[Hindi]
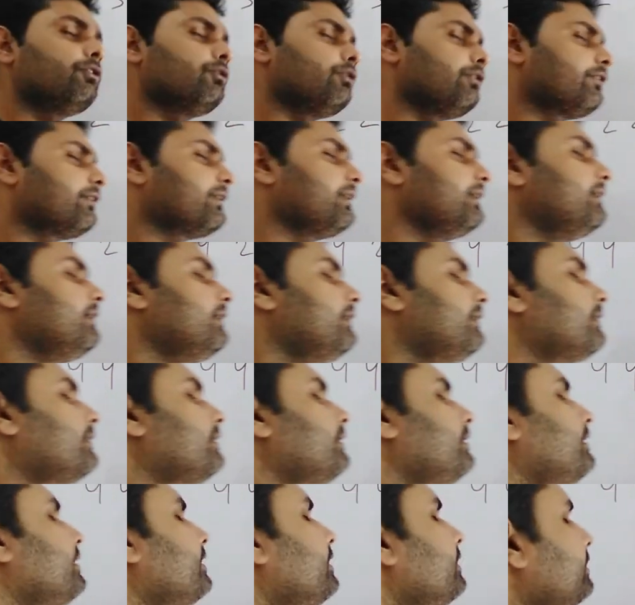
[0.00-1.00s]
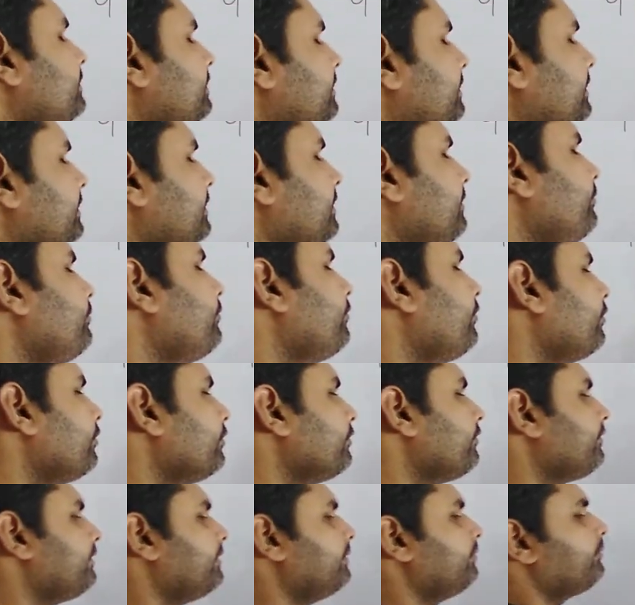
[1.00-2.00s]
तो इसका लर्न करने का तरीका
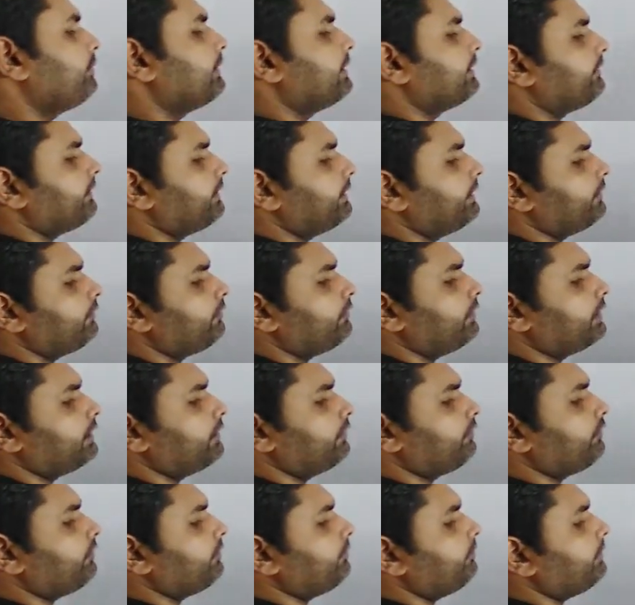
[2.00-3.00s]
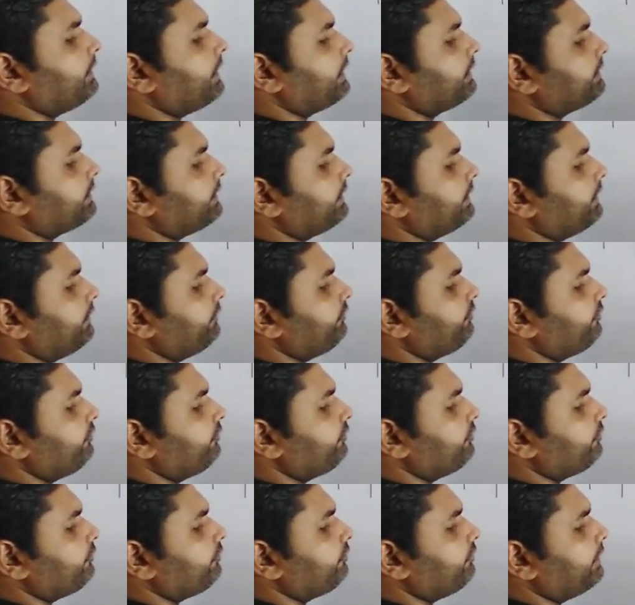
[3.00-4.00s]
बहुत सिंपल सा देखो अगर जो हम बात करें
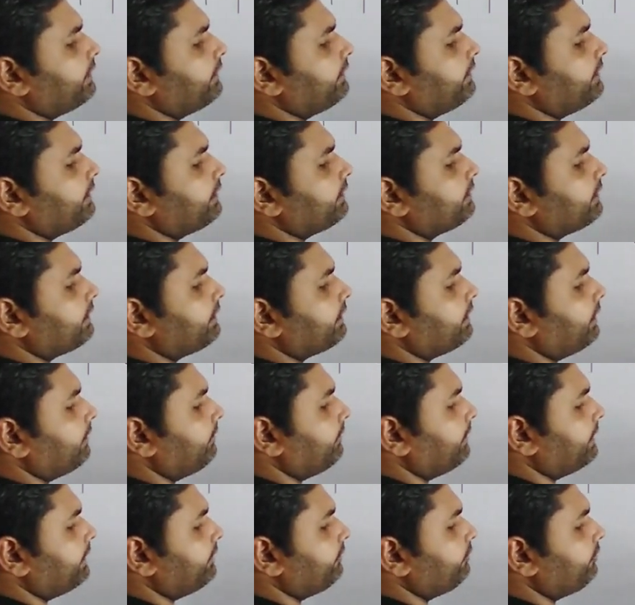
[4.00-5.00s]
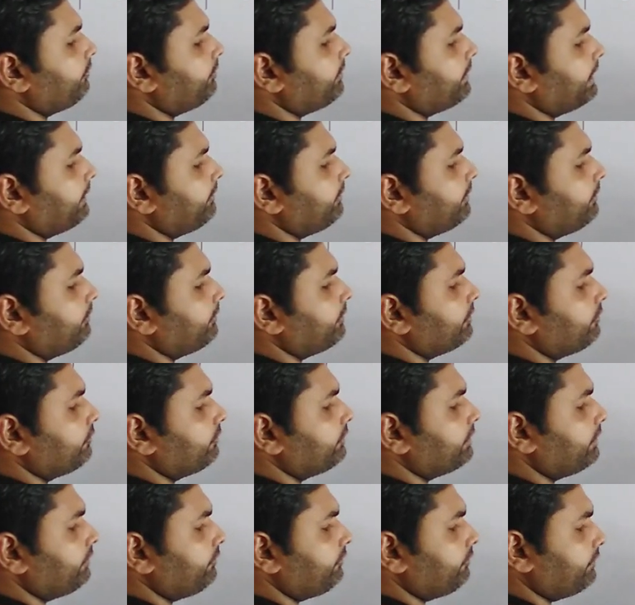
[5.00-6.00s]
जीरो टू हंड्रेड तक हमारे जो प्राइम नंबर
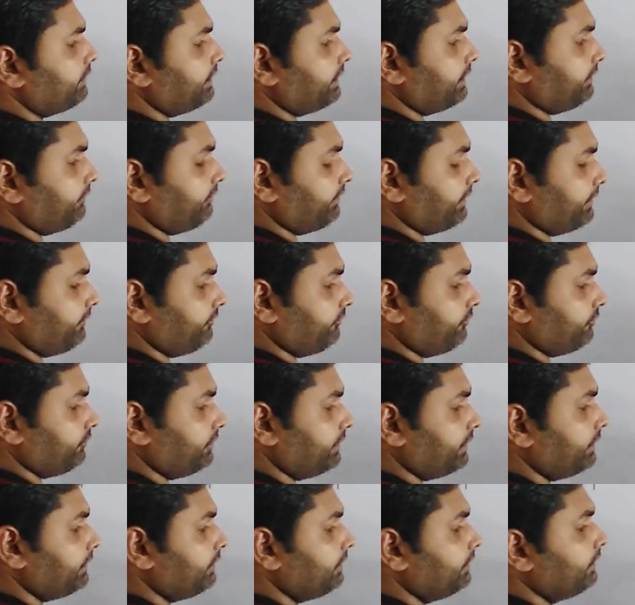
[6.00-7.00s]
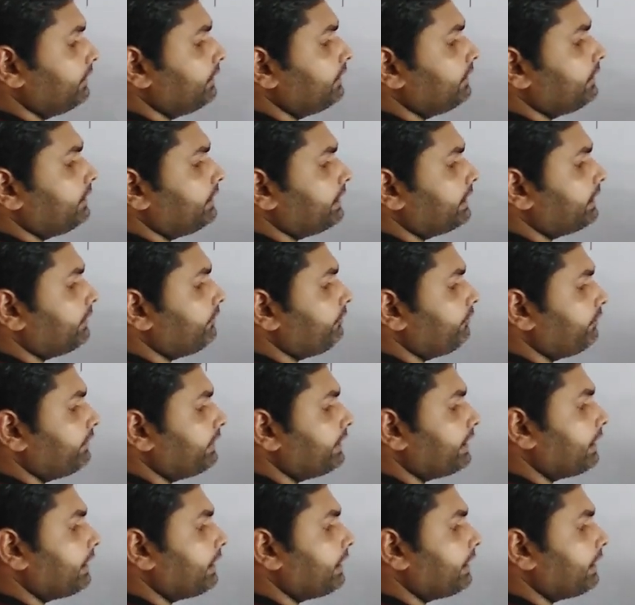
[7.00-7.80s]
होते हैं ट्वेंटी फाइव होते हैं ठीक है